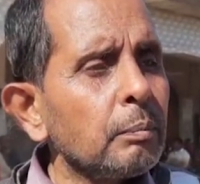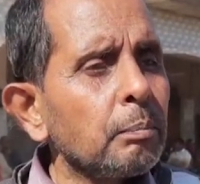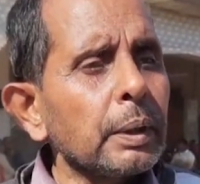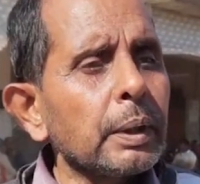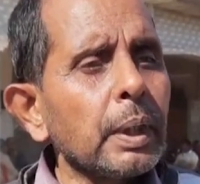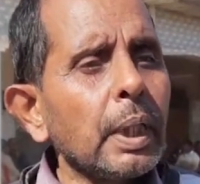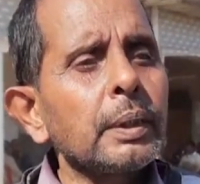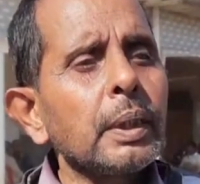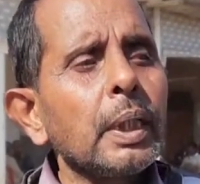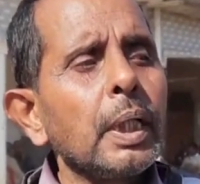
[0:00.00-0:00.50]

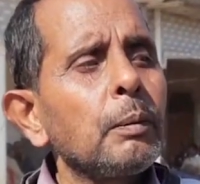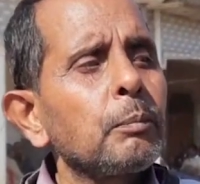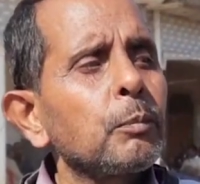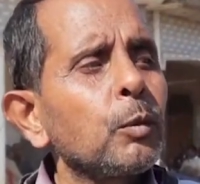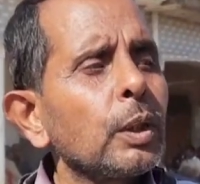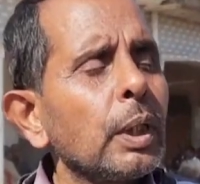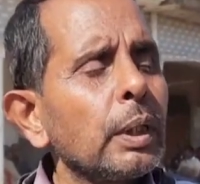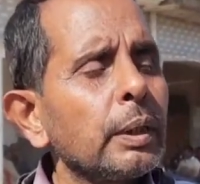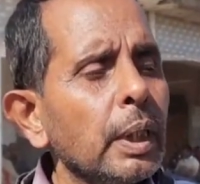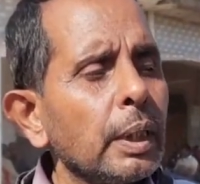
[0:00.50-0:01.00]
पता चला
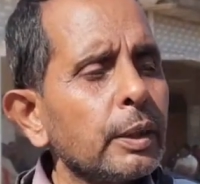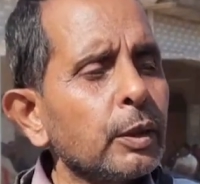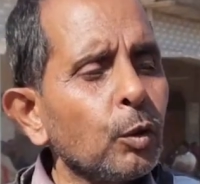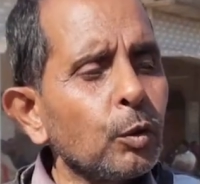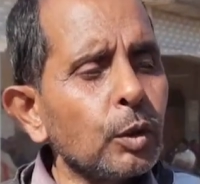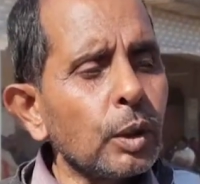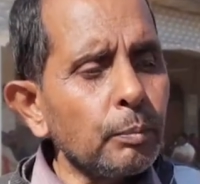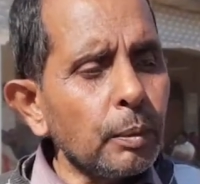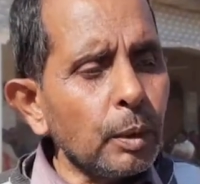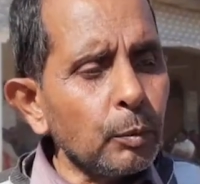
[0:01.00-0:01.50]
हमको रनिया
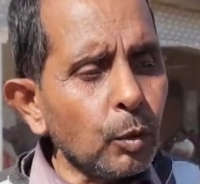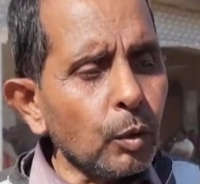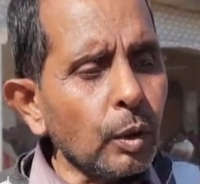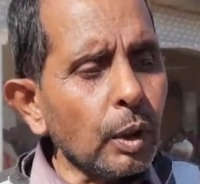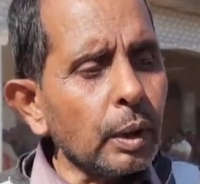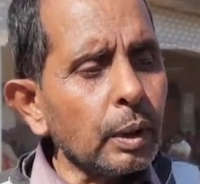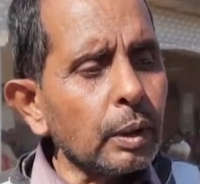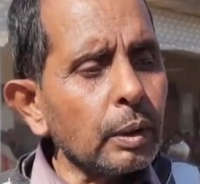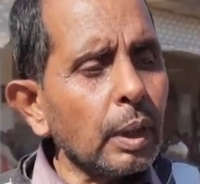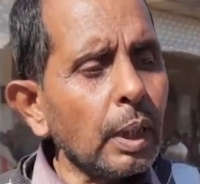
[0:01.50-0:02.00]
चौकी में वो
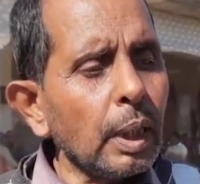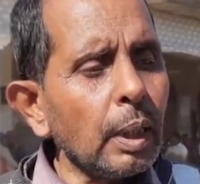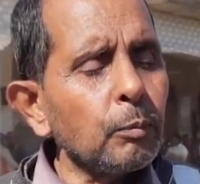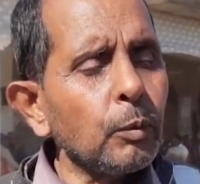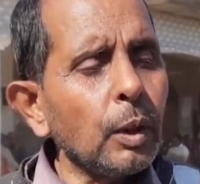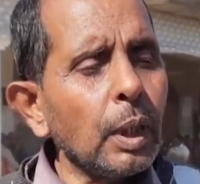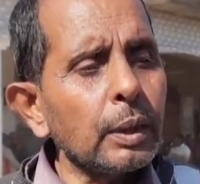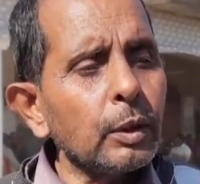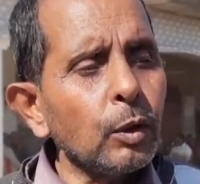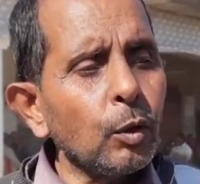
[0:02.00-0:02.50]
है हम
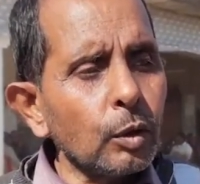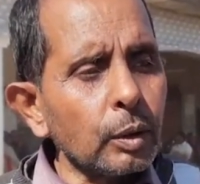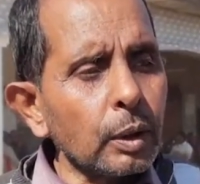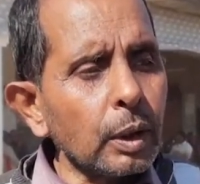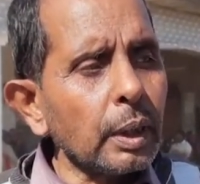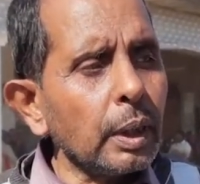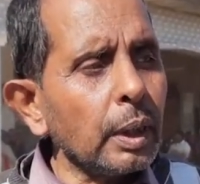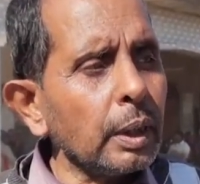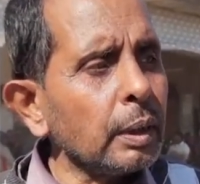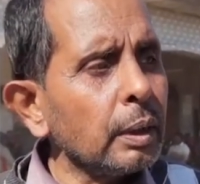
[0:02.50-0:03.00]
वहाँ दौड़
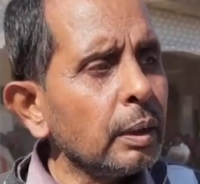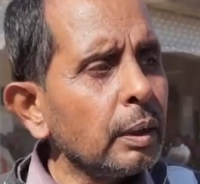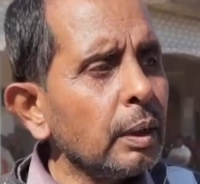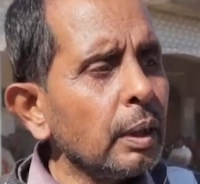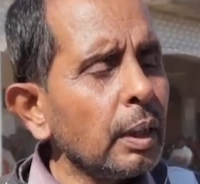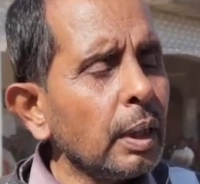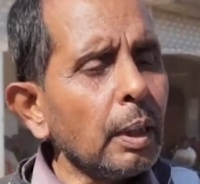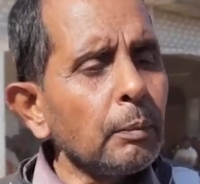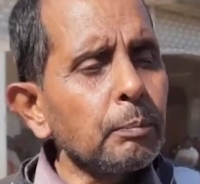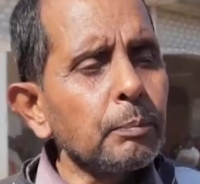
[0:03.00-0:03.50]
के गए
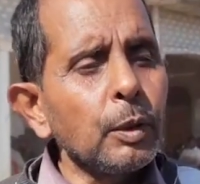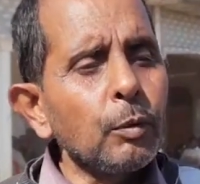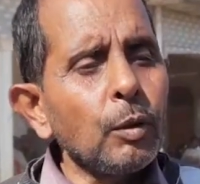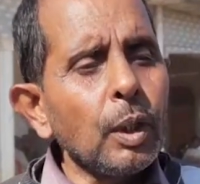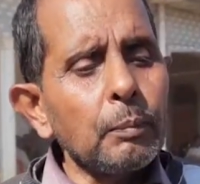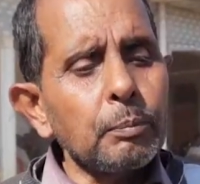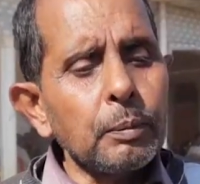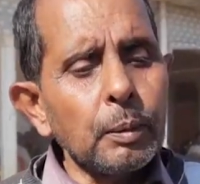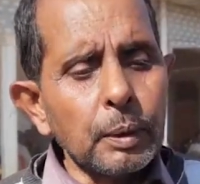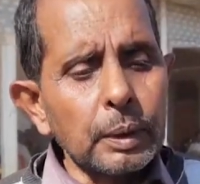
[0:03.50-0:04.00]
हमने
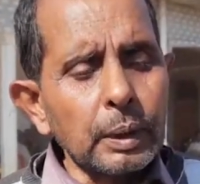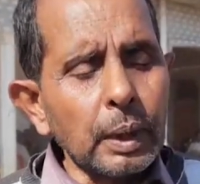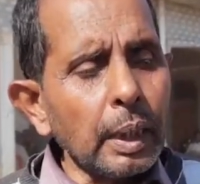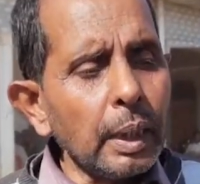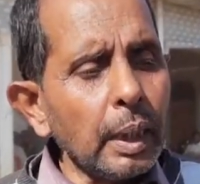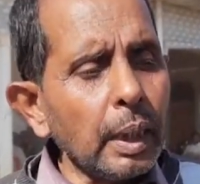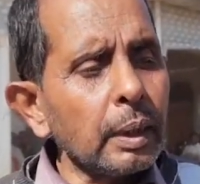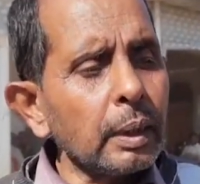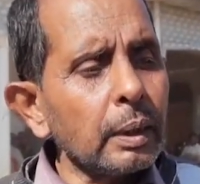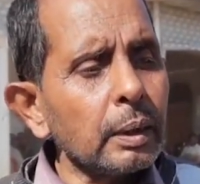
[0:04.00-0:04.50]
वहाँ पे
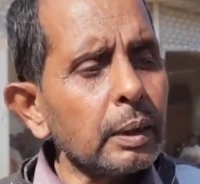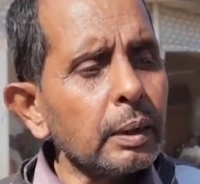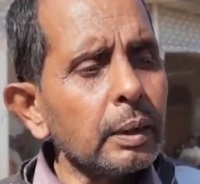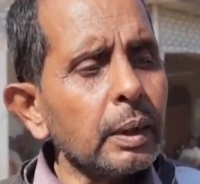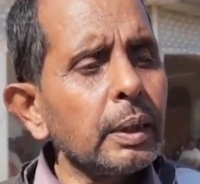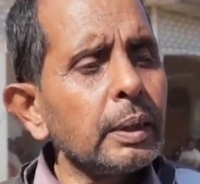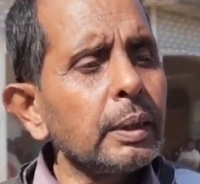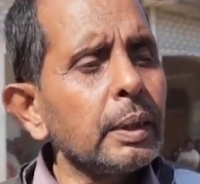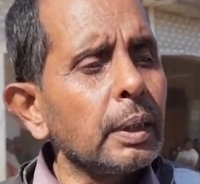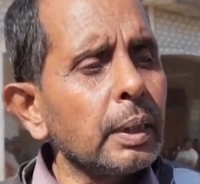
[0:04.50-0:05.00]
बताया कि
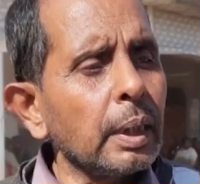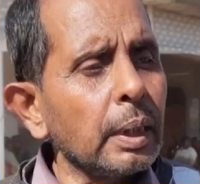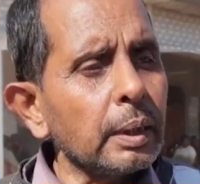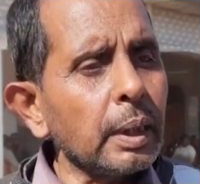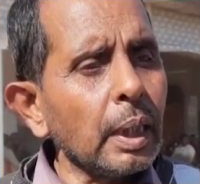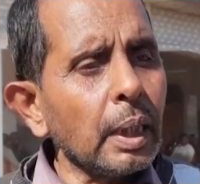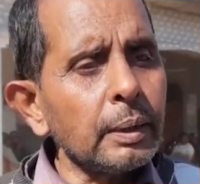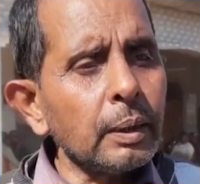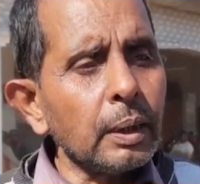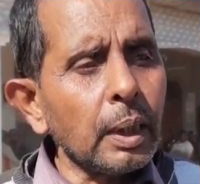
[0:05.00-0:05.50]
नहीं ये नहीं
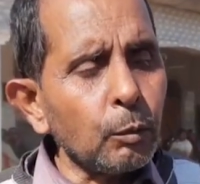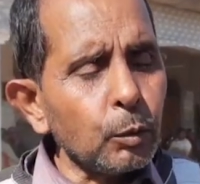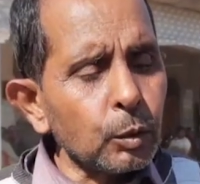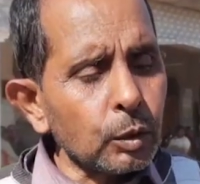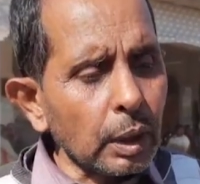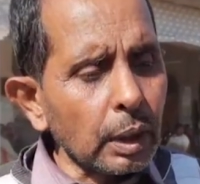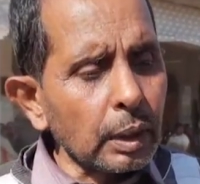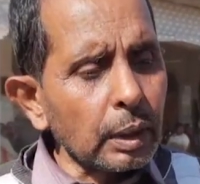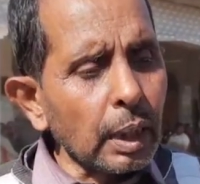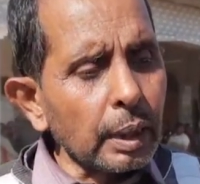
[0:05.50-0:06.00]
था ना उस
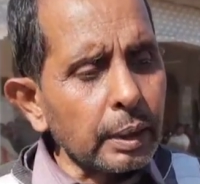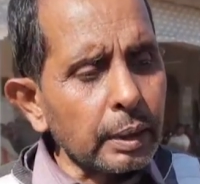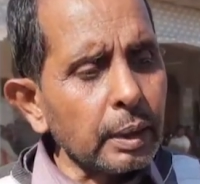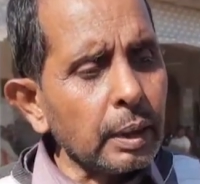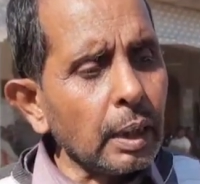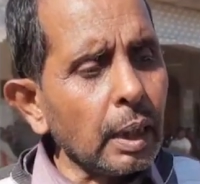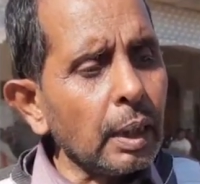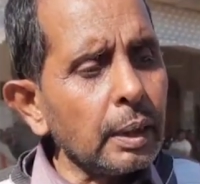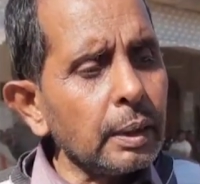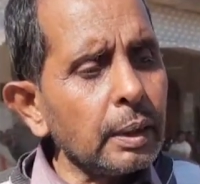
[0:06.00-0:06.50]
करकाठी
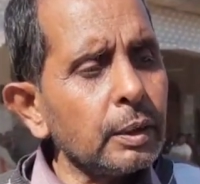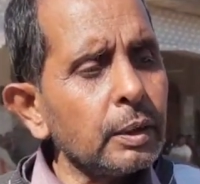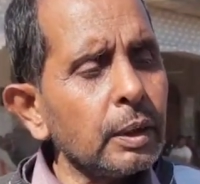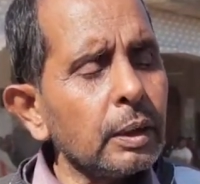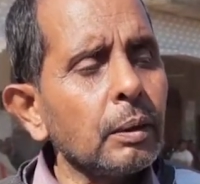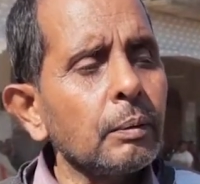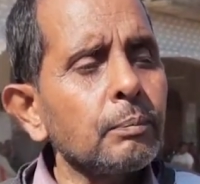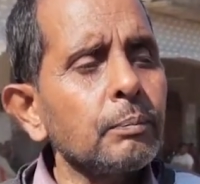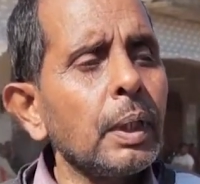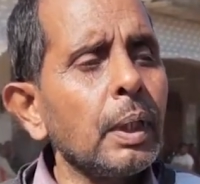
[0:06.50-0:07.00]
का है ये
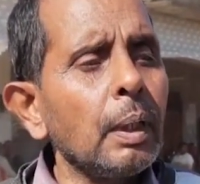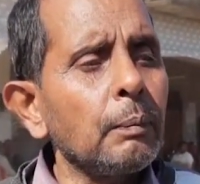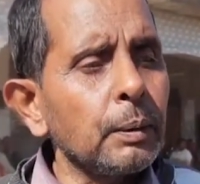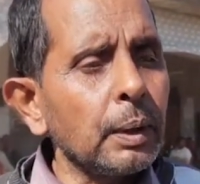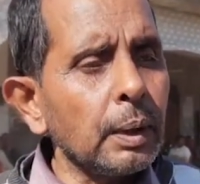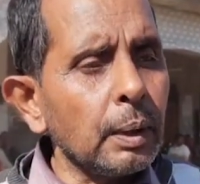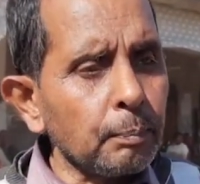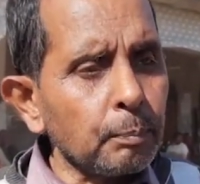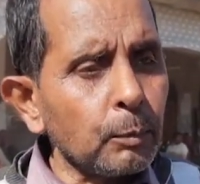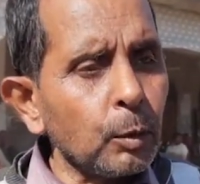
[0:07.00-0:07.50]
जिसने
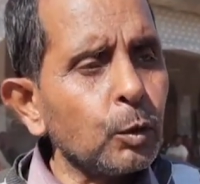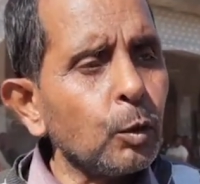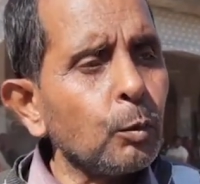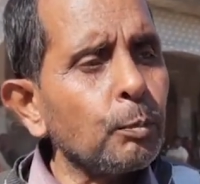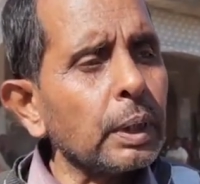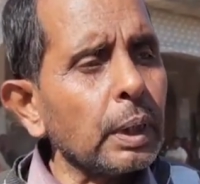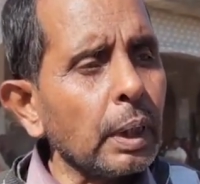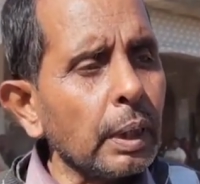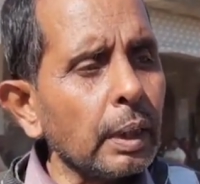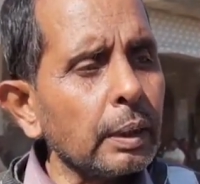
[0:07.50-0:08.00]
हमने आपको जो
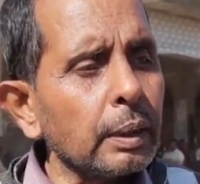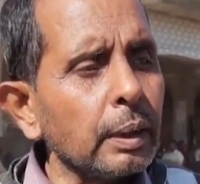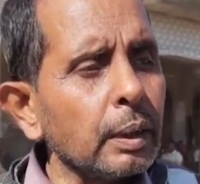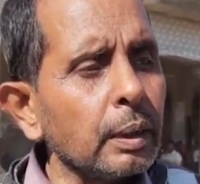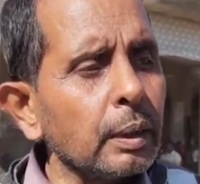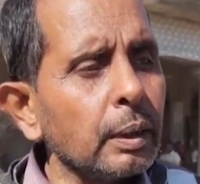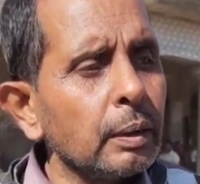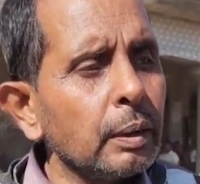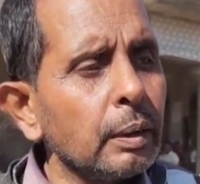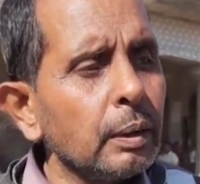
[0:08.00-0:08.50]
बताया था
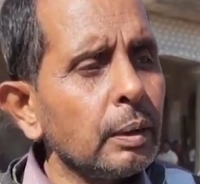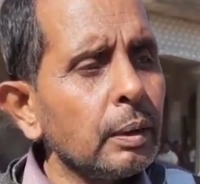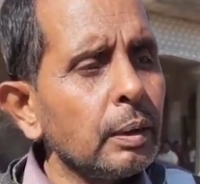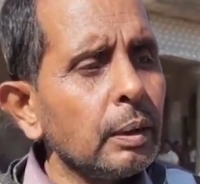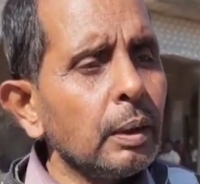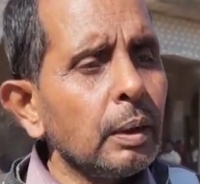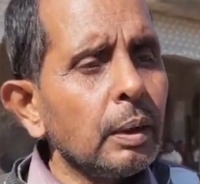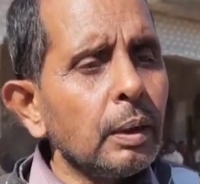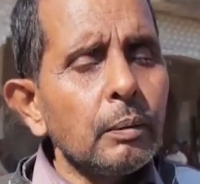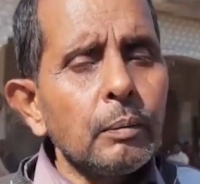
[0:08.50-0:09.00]

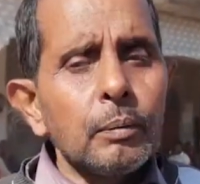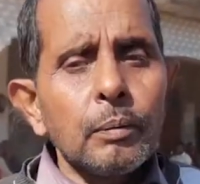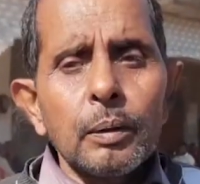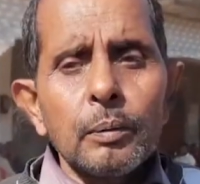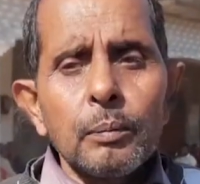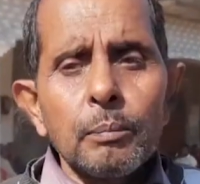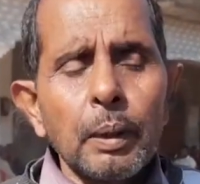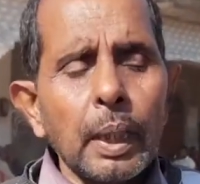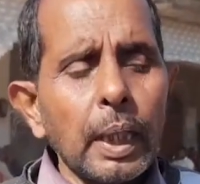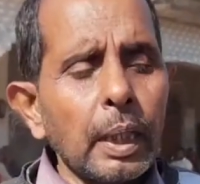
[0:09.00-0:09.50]

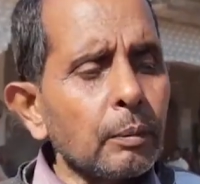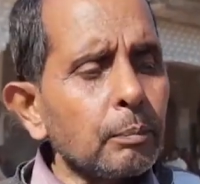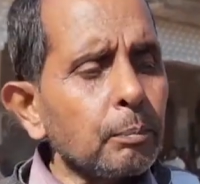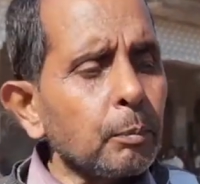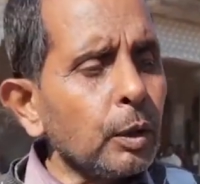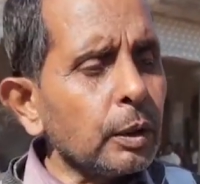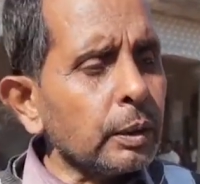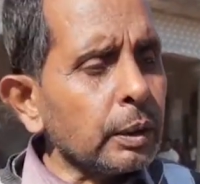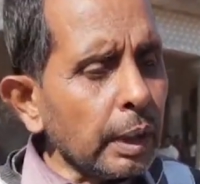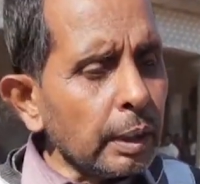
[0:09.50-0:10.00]
हम्म। मगर
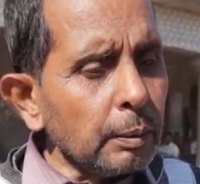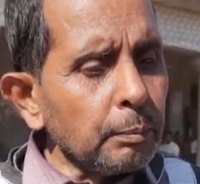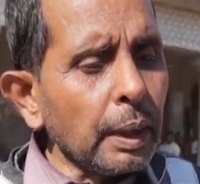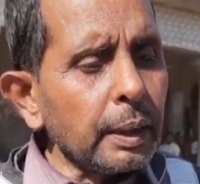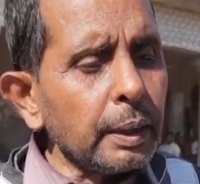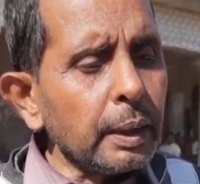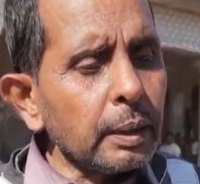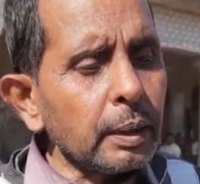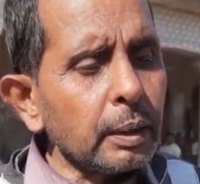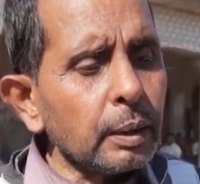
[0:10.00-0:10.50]
पुलिस नहीं
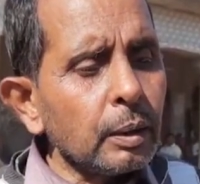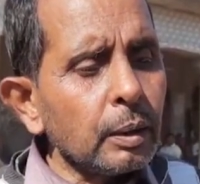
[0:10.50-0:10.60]
मानी